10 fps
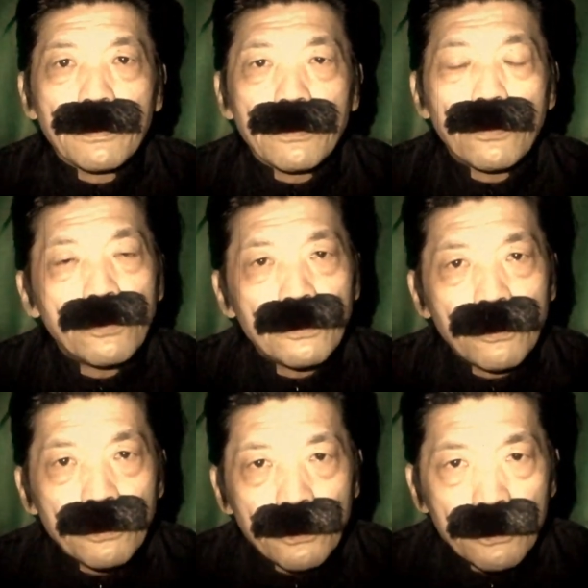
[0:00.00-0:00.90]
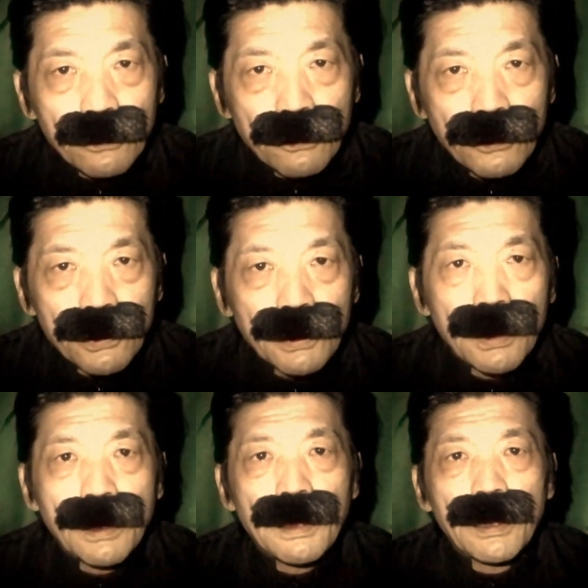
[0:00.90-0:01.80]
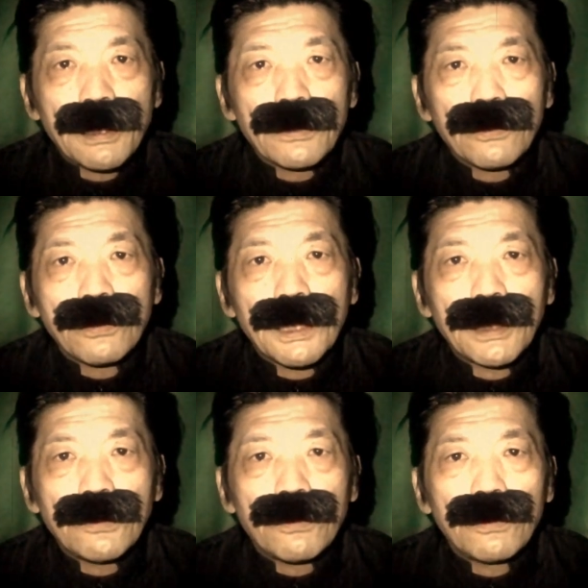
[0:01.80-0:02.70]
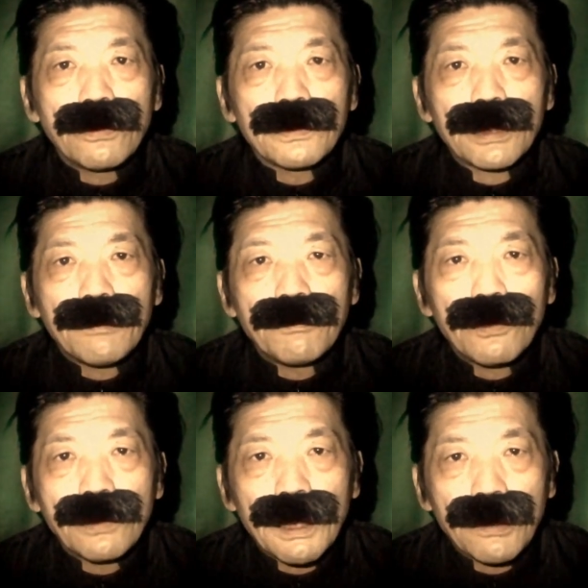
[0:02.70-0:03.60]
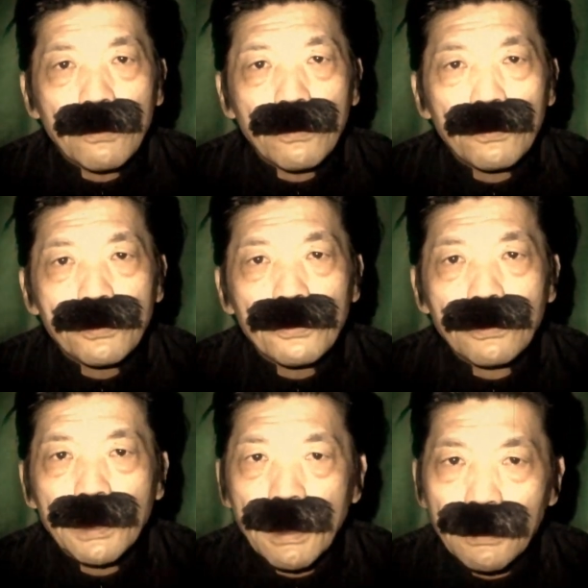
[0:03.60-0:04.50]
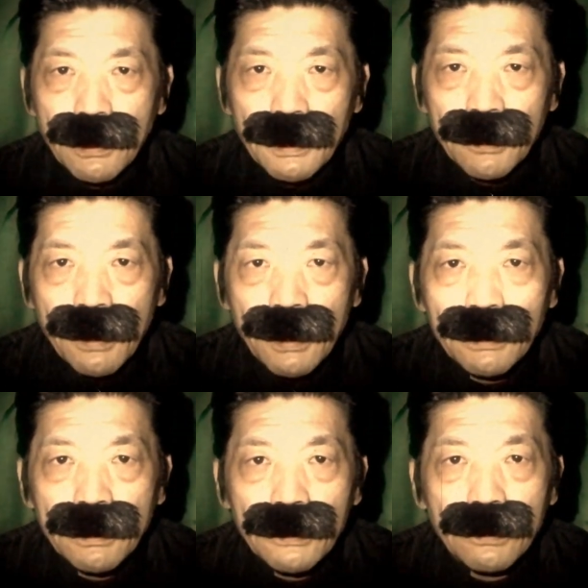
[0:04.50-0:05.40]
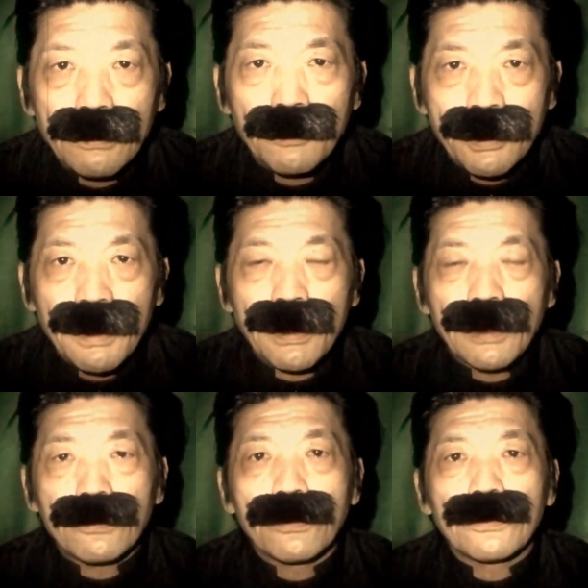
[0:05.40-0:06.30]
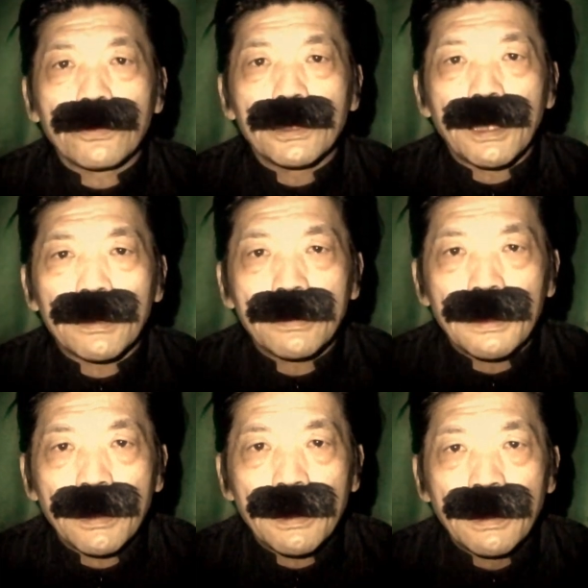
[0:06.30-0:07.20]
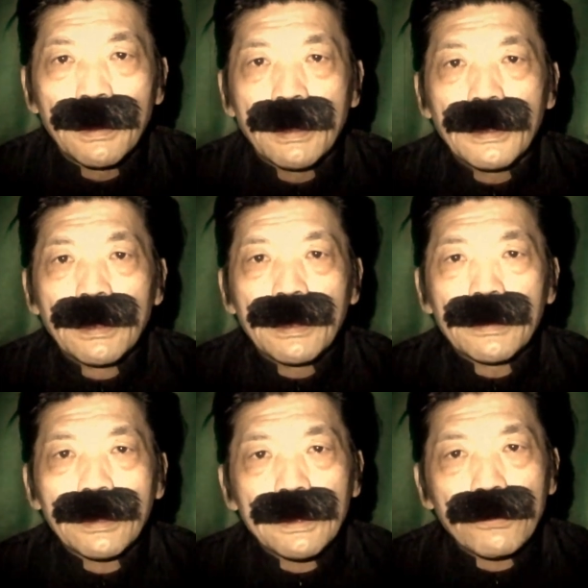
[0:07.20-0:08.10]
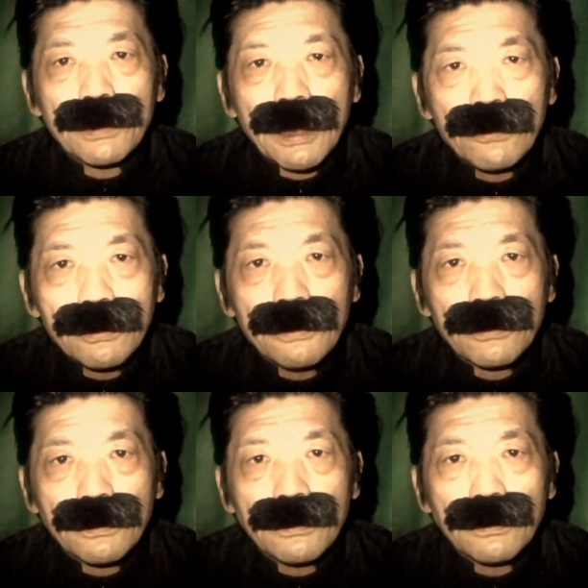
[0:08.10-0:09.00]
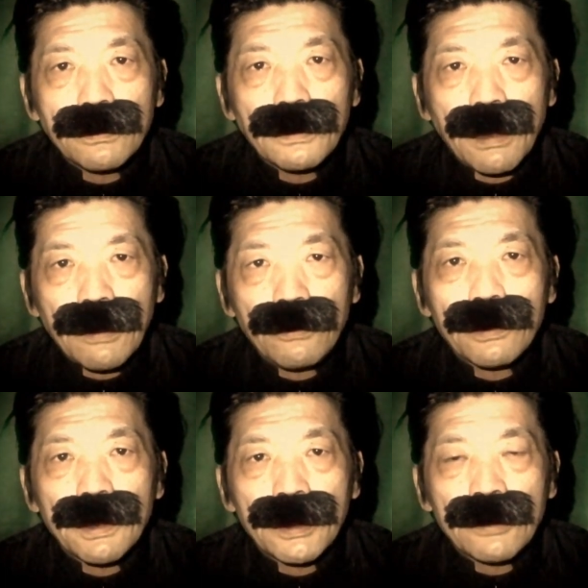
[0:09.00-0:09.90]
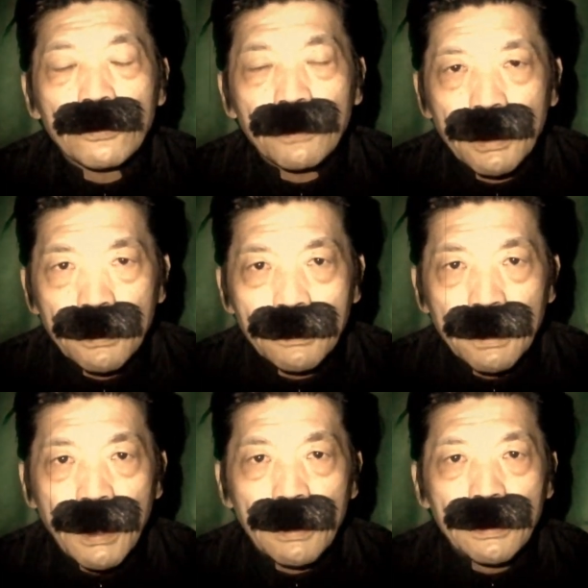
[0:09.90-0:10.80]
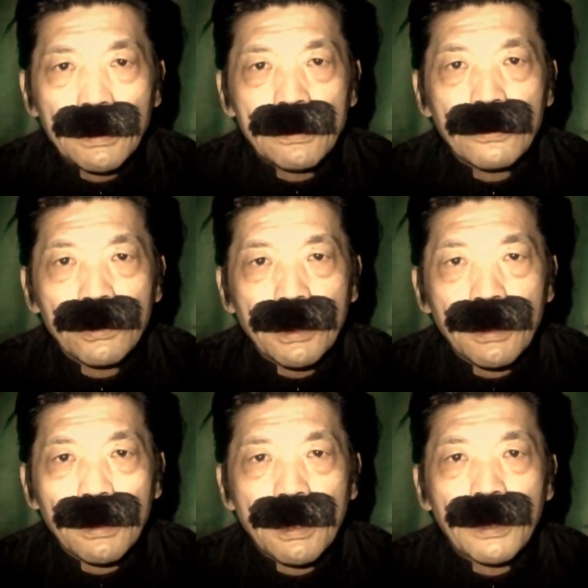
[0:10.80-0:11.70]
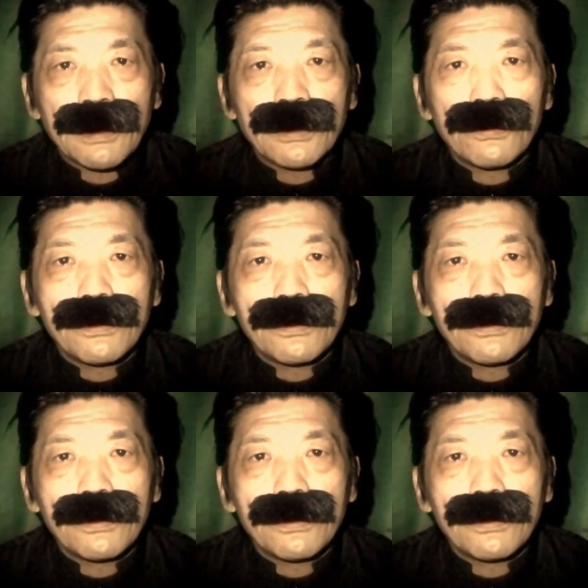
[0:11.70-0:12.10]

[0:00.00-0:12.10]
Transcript: 高校を卒業して都内の専門学校、服飾関係だったらしいんですけどもね、通うことになって、最初は楽しく通っていたそうなんですが、いつの日からか一人